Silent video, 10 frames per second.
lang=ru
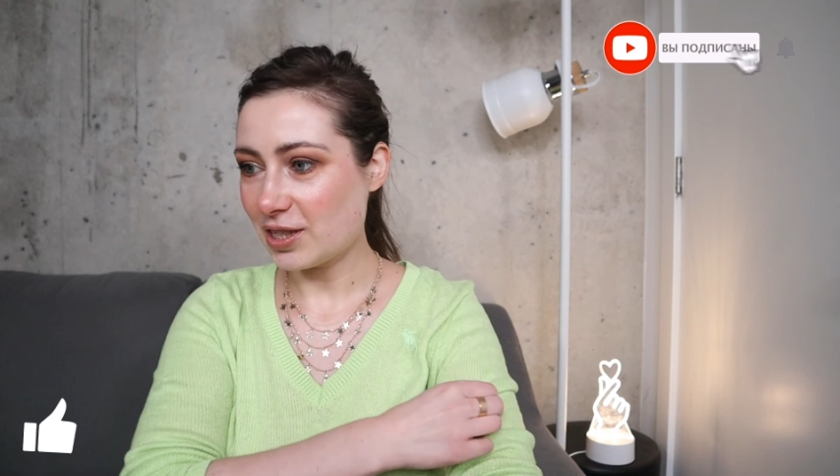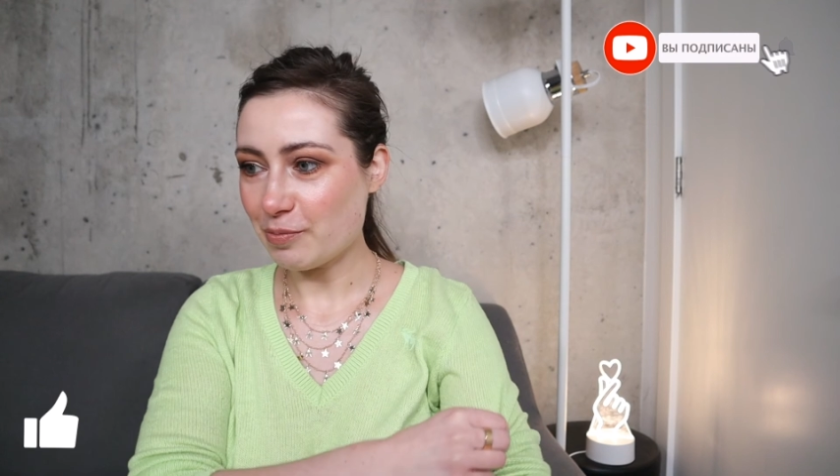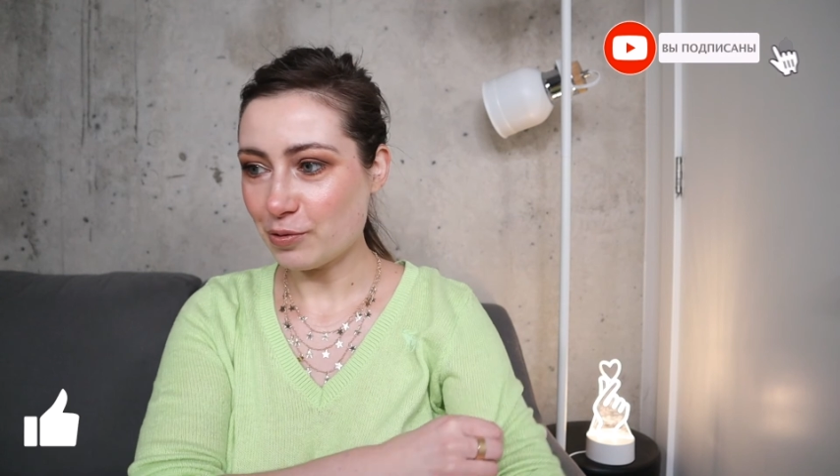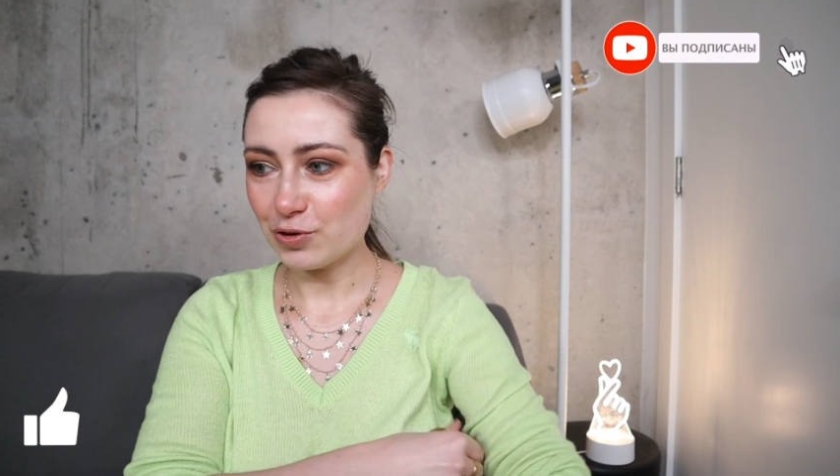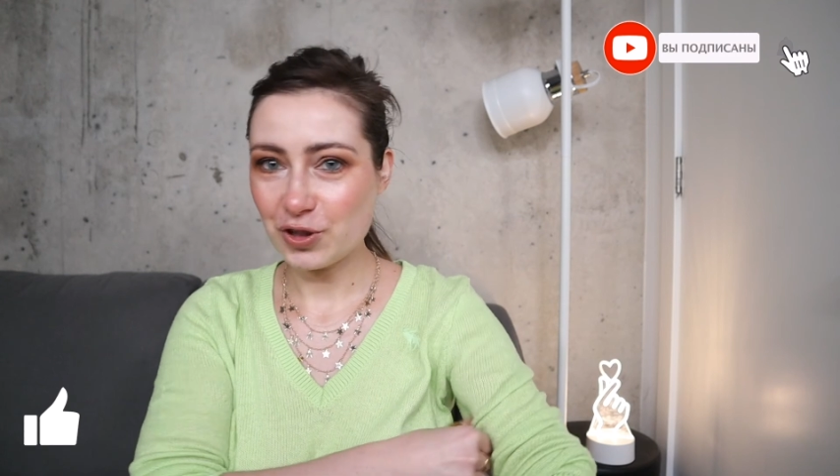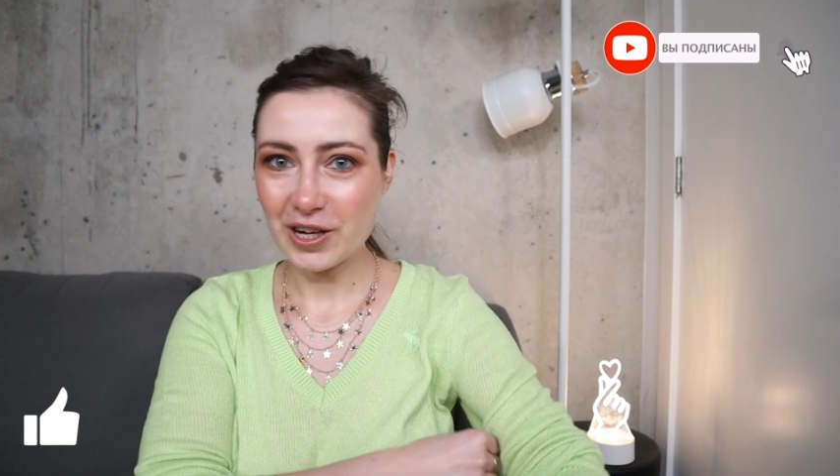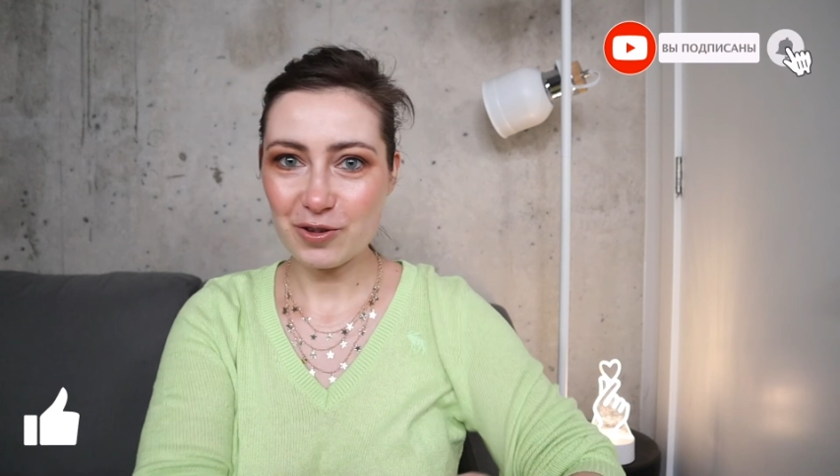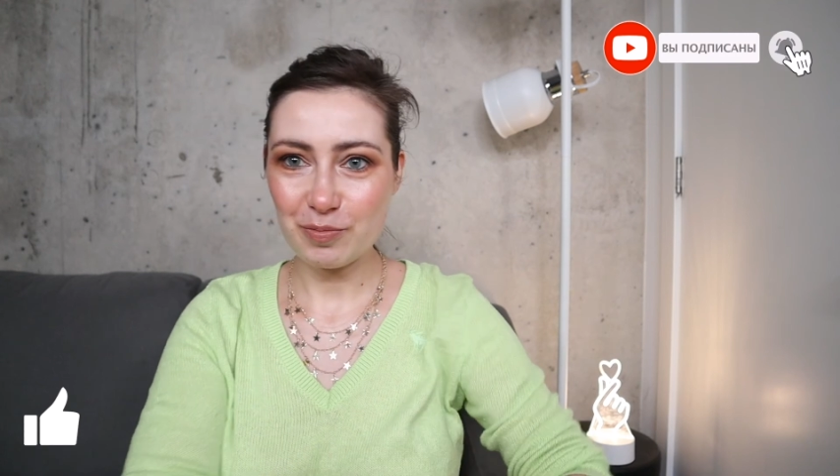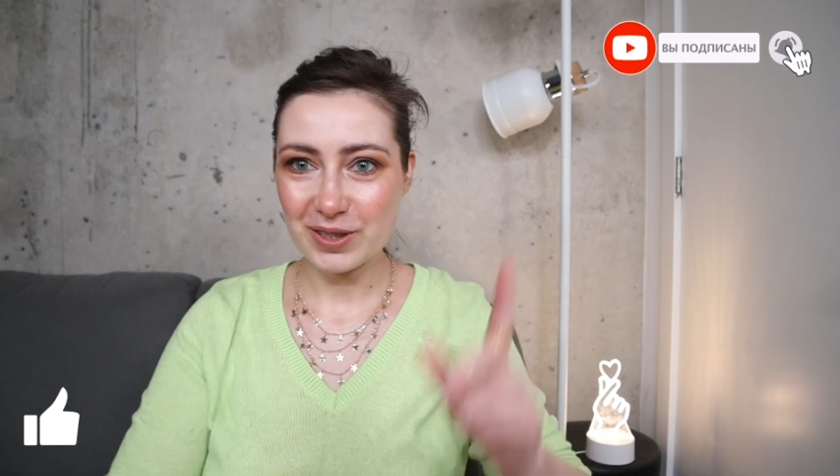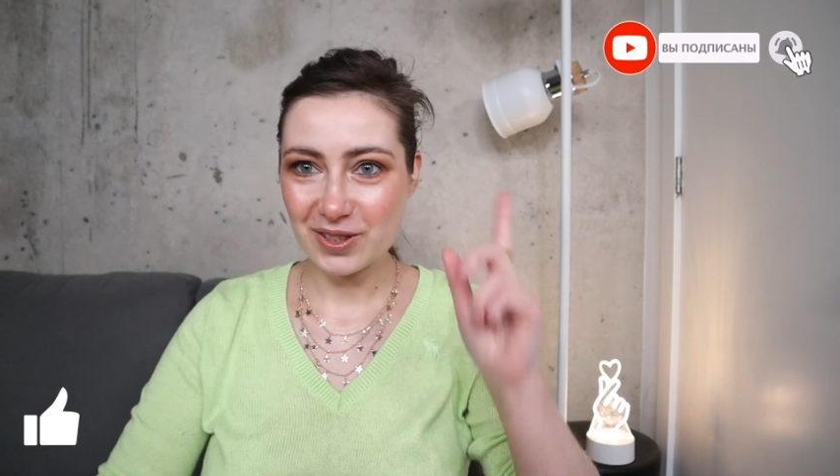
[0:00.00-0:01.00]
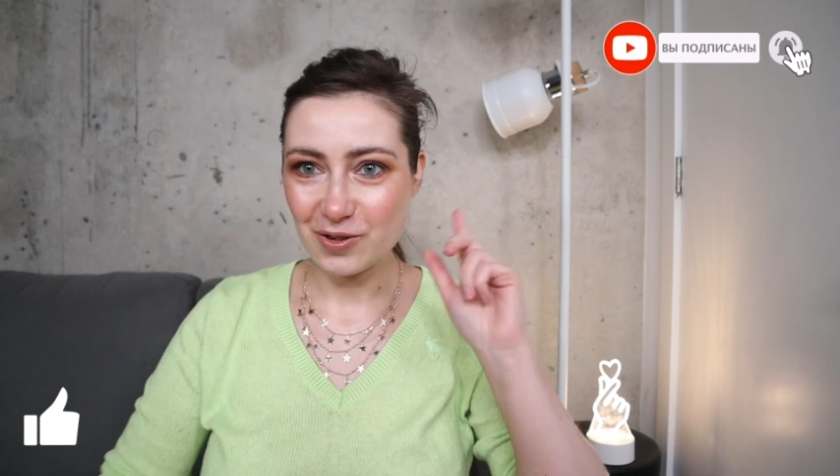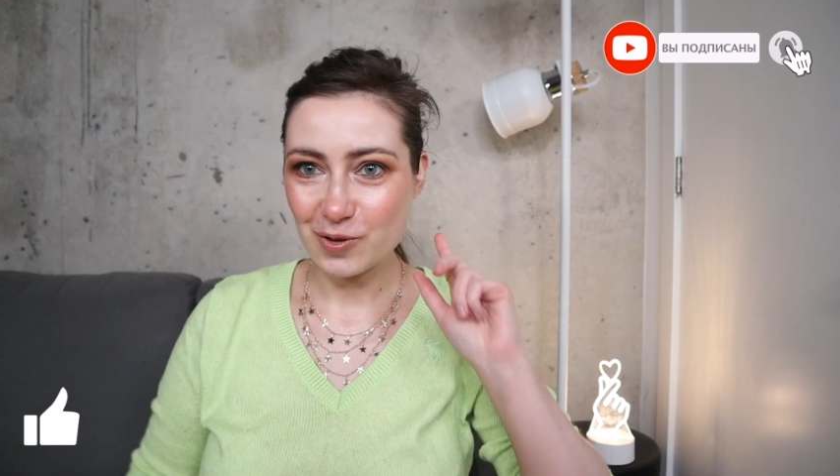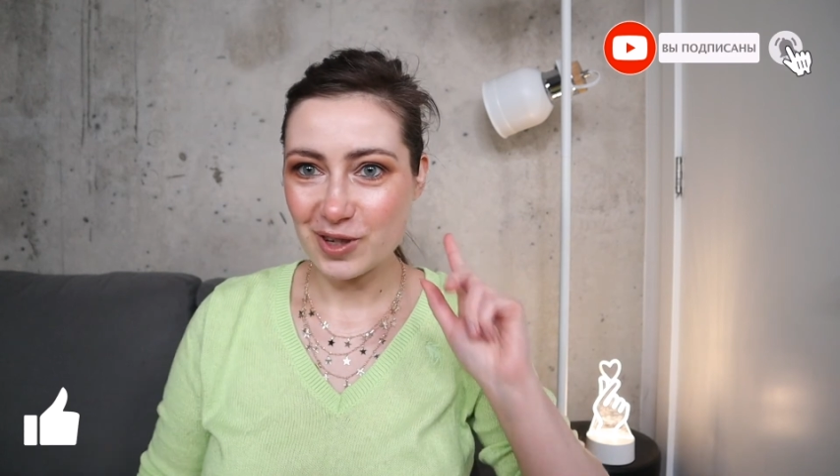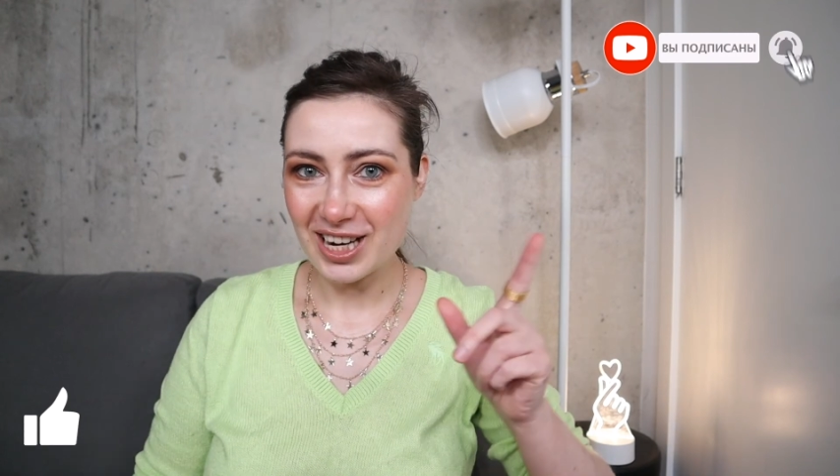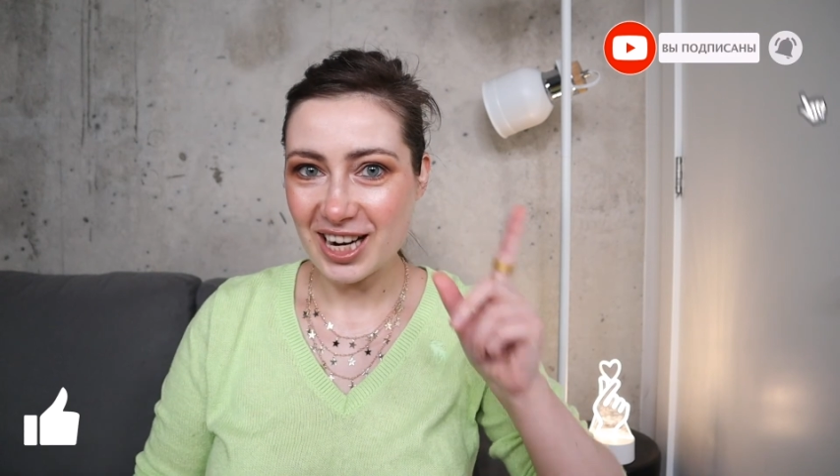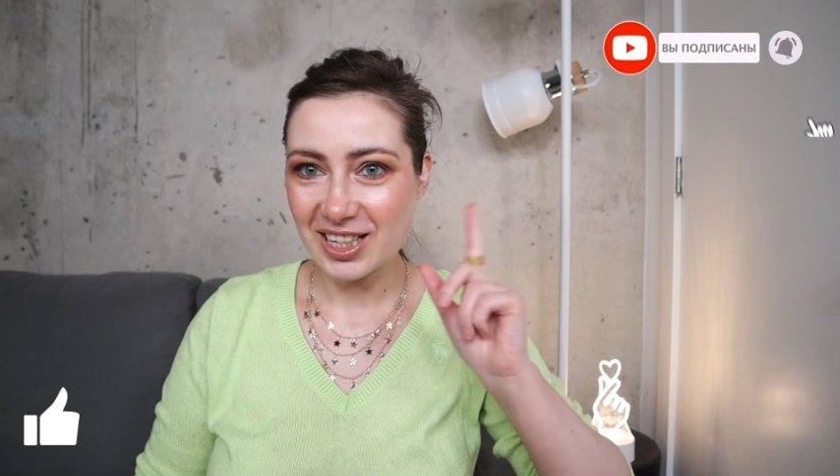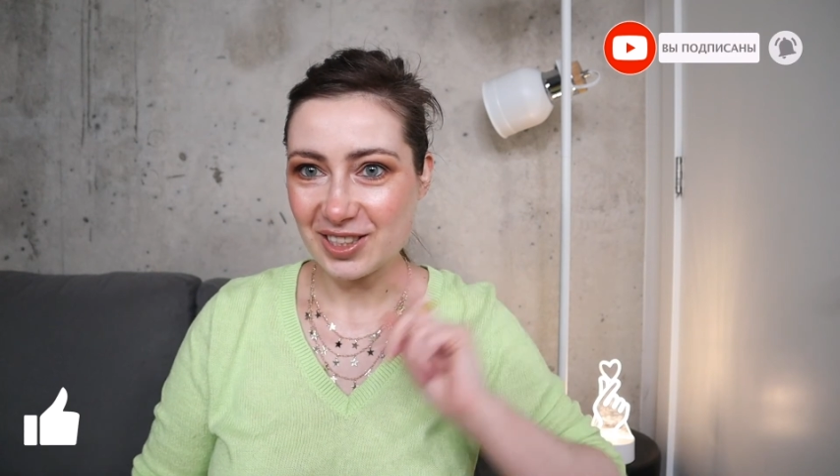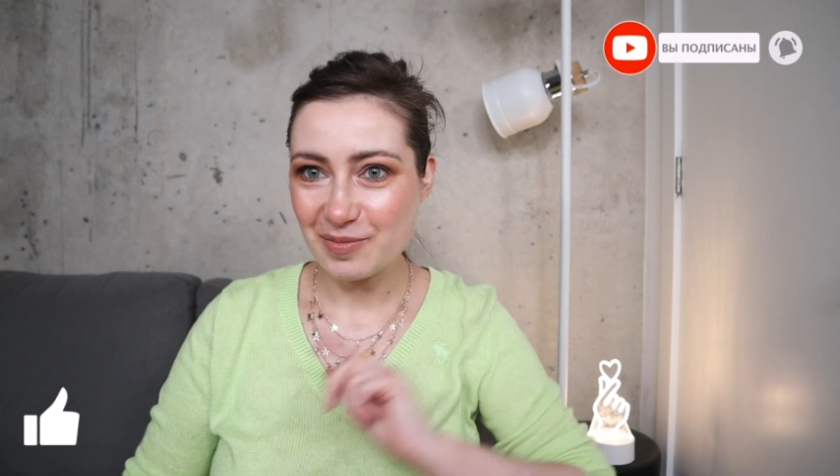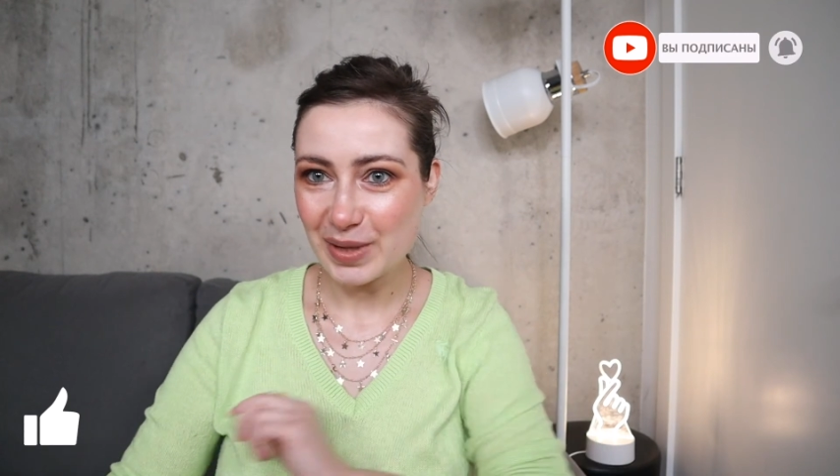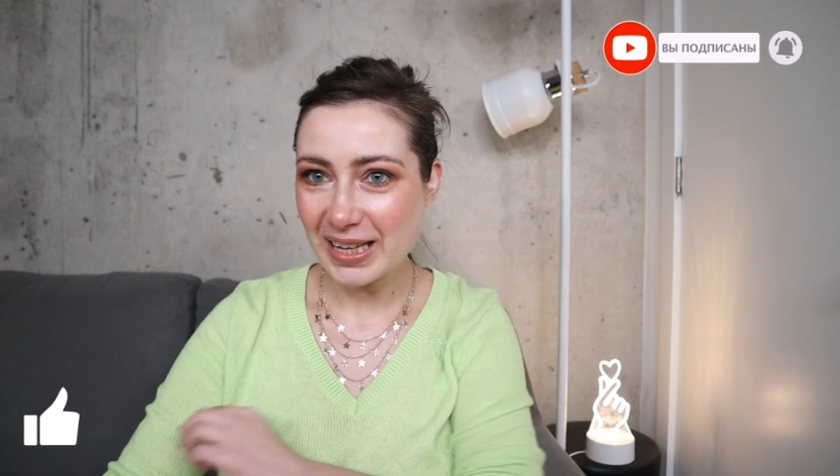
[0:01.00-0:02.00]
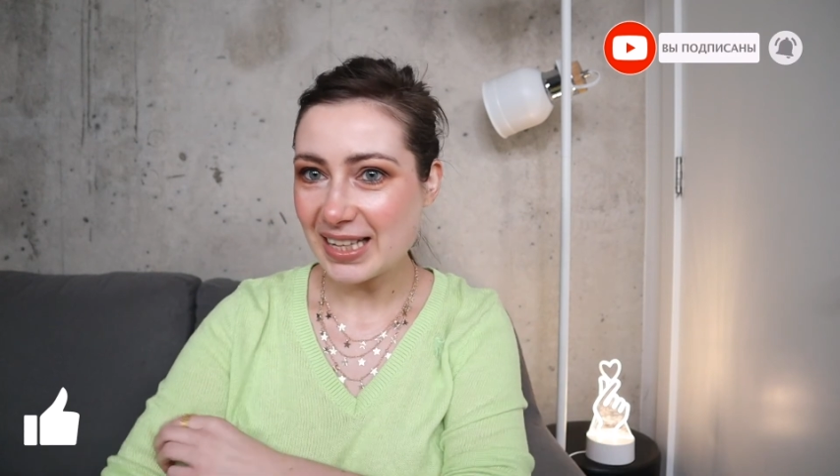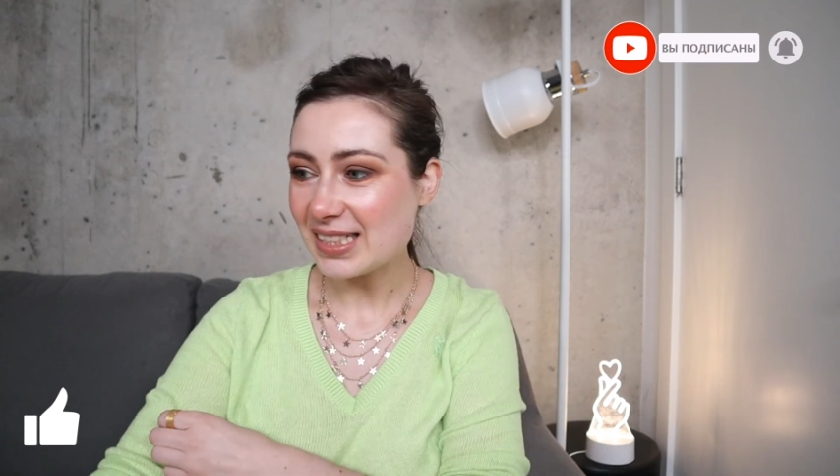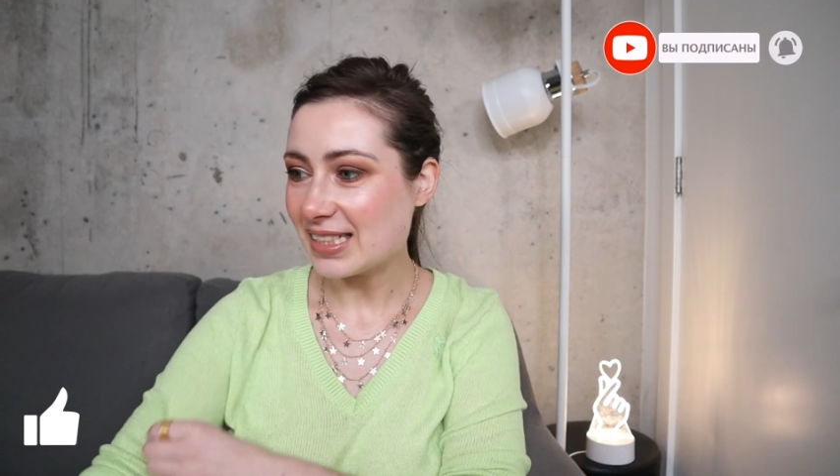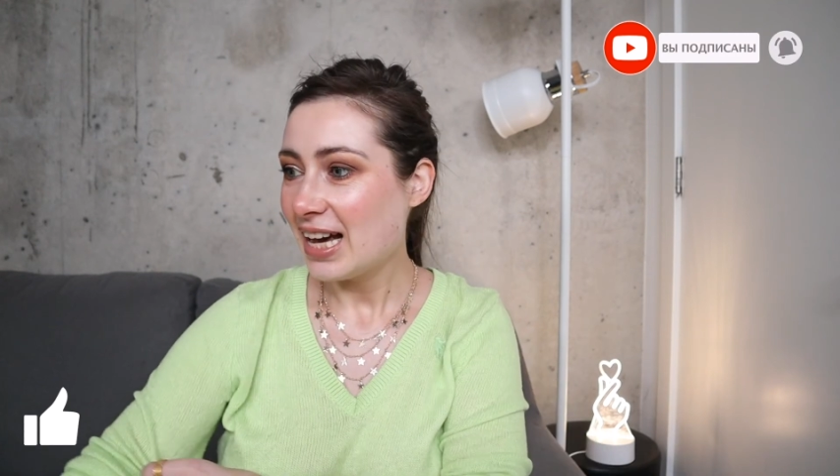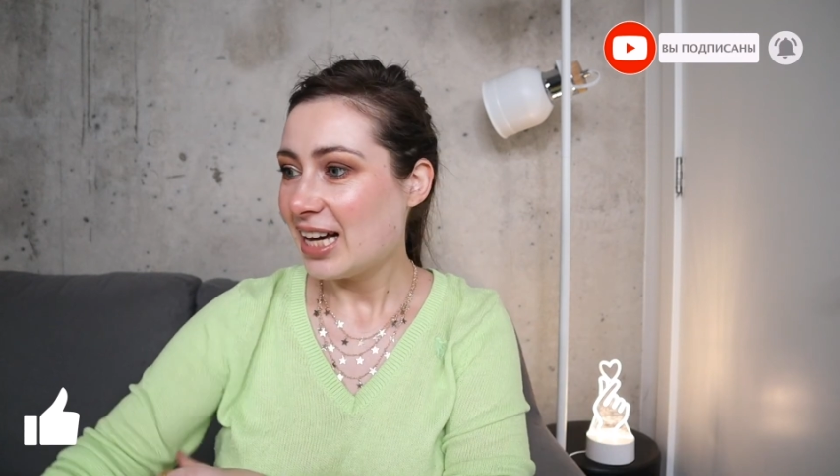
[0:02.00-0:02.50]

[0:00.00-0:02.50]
я получаю эту посылку каждый месяц.